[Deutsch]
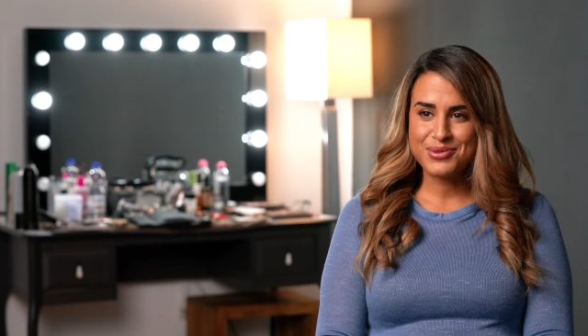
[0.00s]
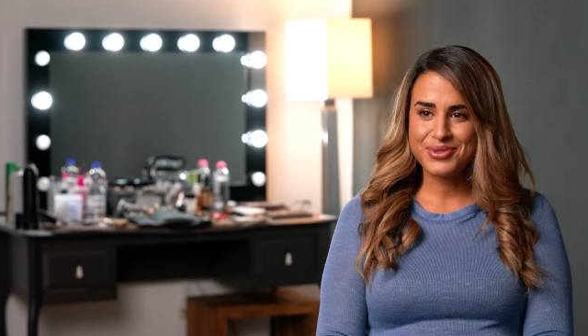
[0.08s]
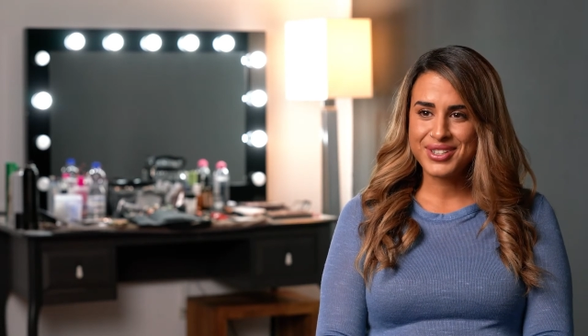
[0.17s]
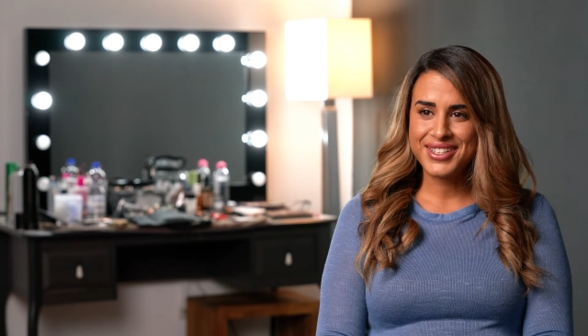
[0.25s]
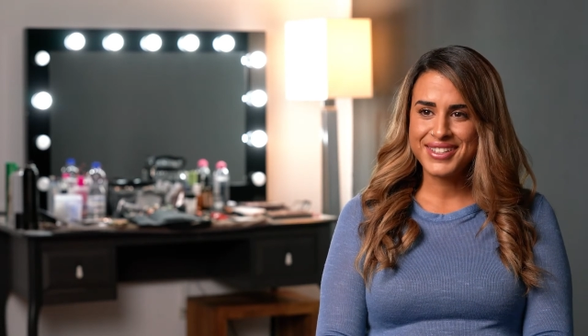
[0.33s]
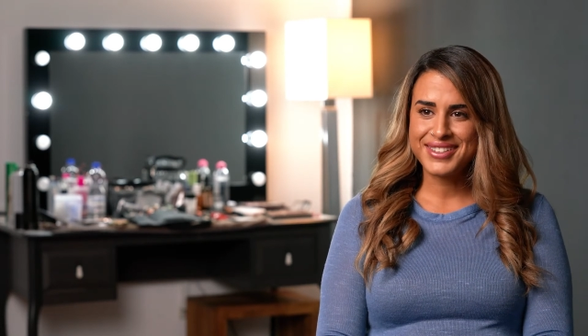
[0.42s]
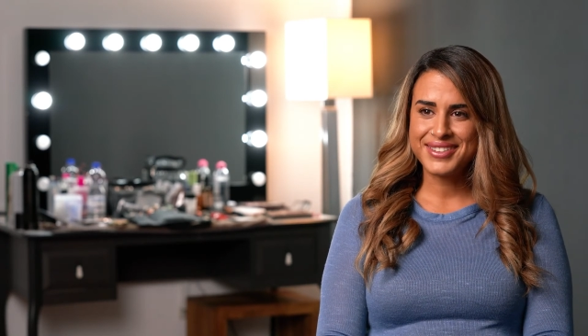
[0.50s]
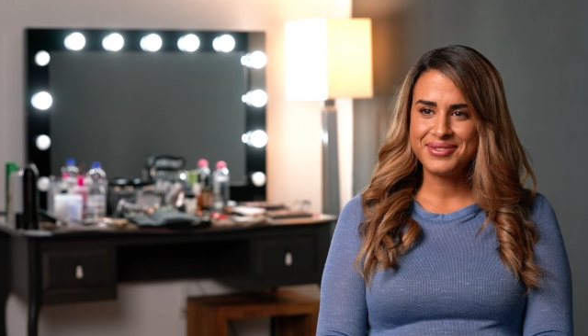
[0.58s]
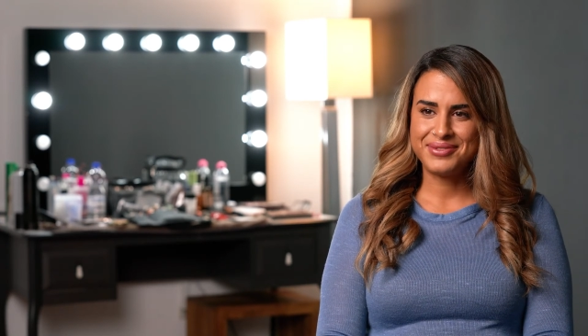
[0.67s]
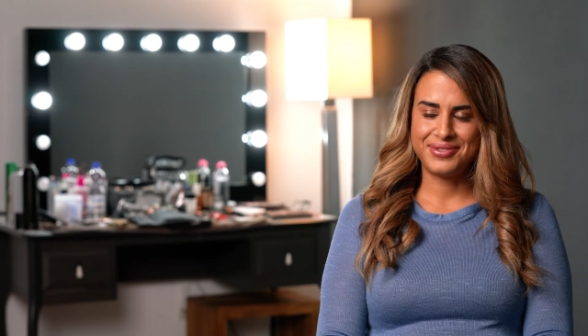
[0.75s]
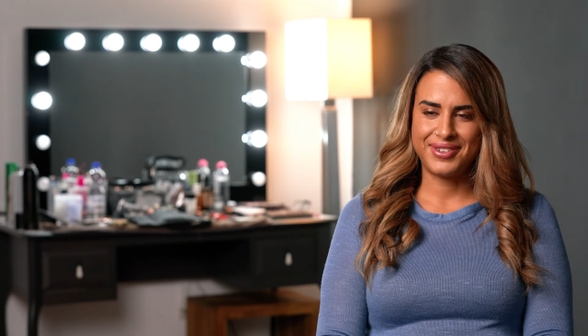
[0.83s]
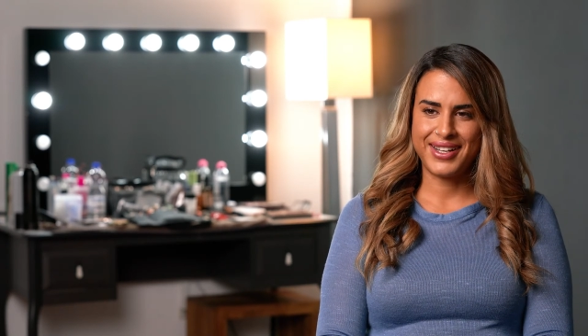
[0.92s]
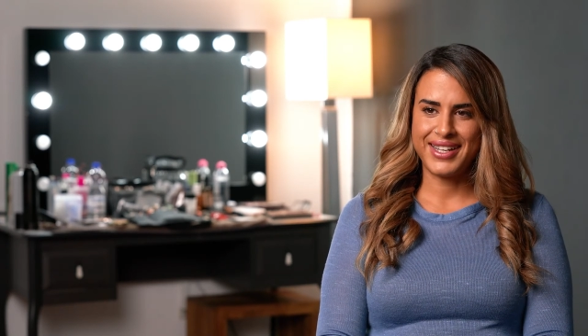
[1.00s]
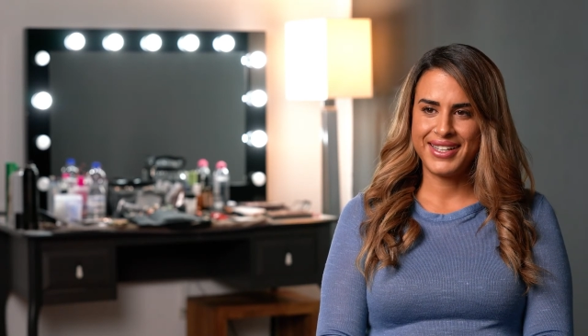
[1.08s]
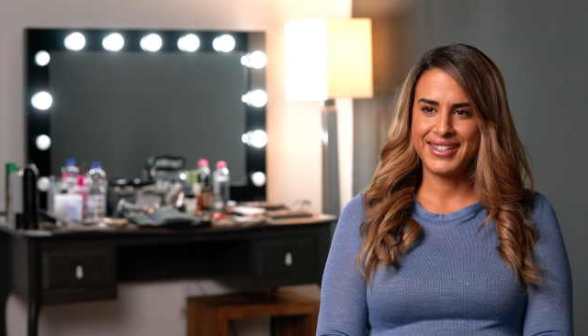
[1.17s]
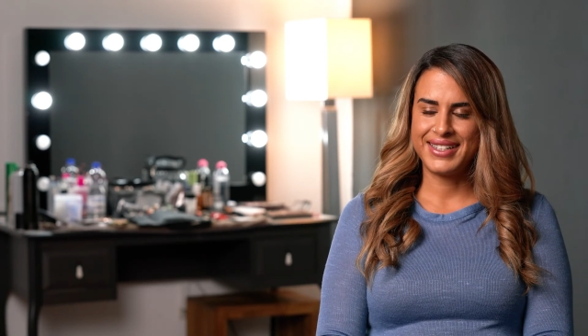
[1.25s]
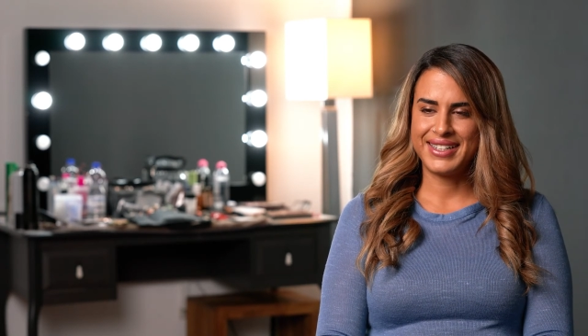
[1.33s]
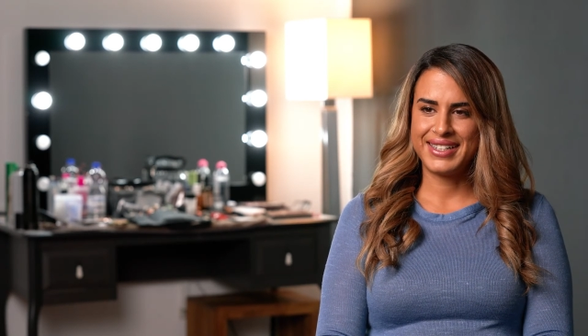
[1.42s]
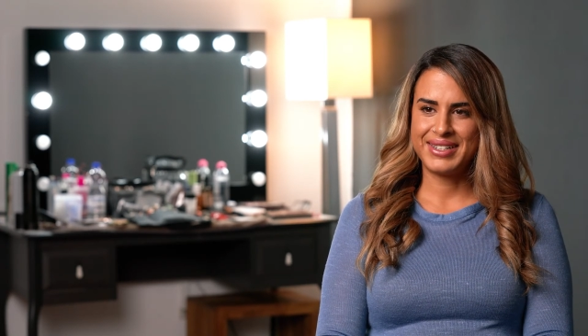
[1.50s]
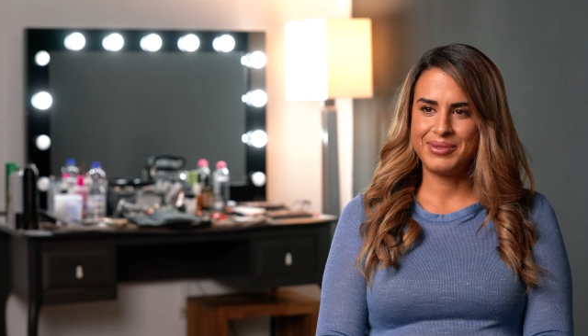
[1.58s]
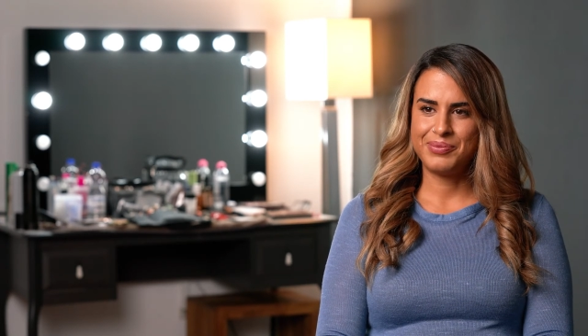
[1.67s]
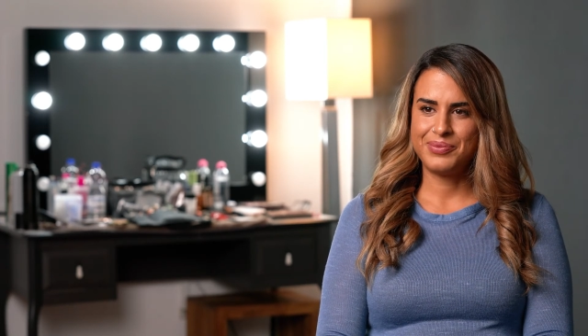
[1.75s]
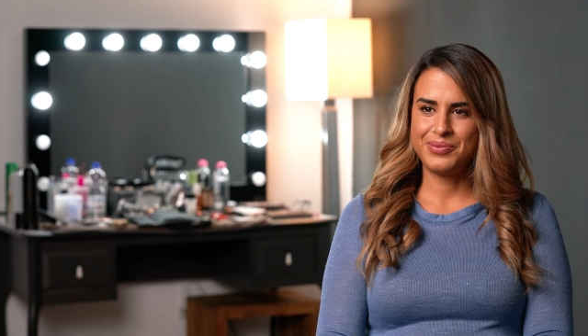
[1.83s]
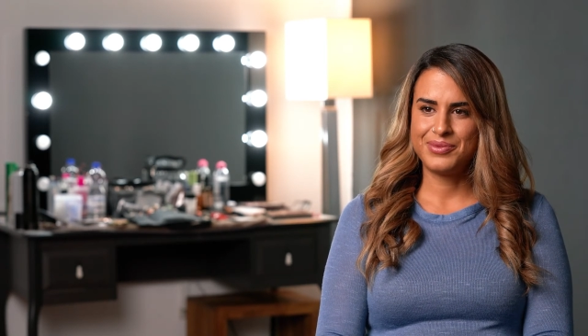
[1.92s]
zufrieden, weil
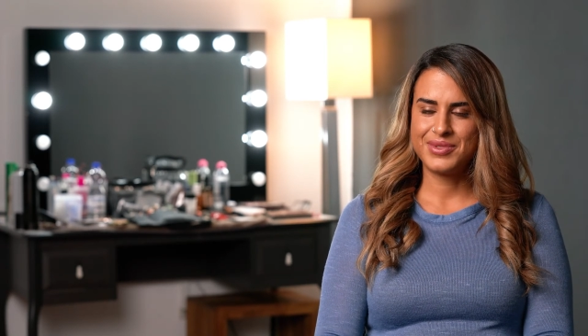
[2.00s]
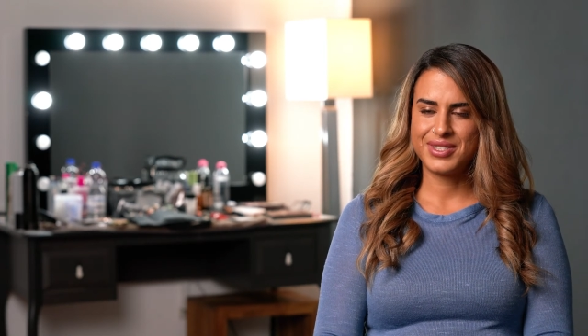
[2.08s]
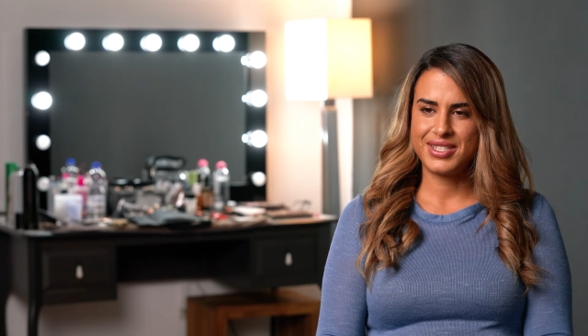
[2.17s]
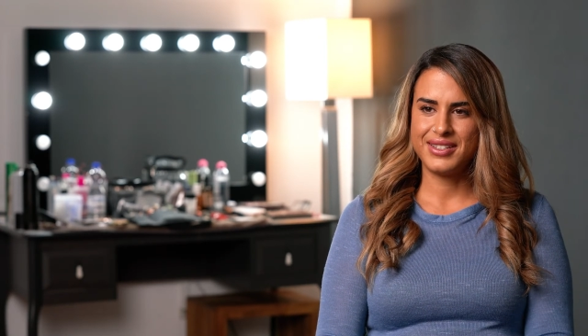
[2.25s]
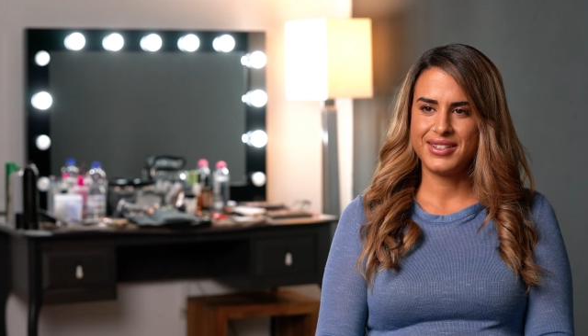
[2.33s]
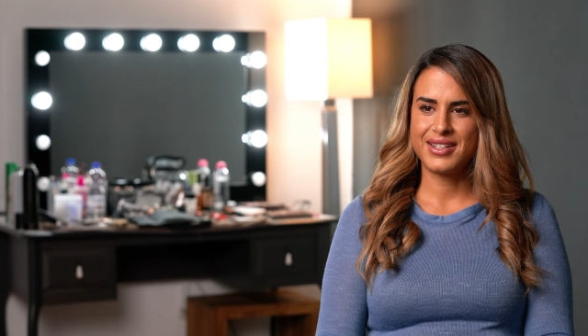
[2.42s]
ähm, die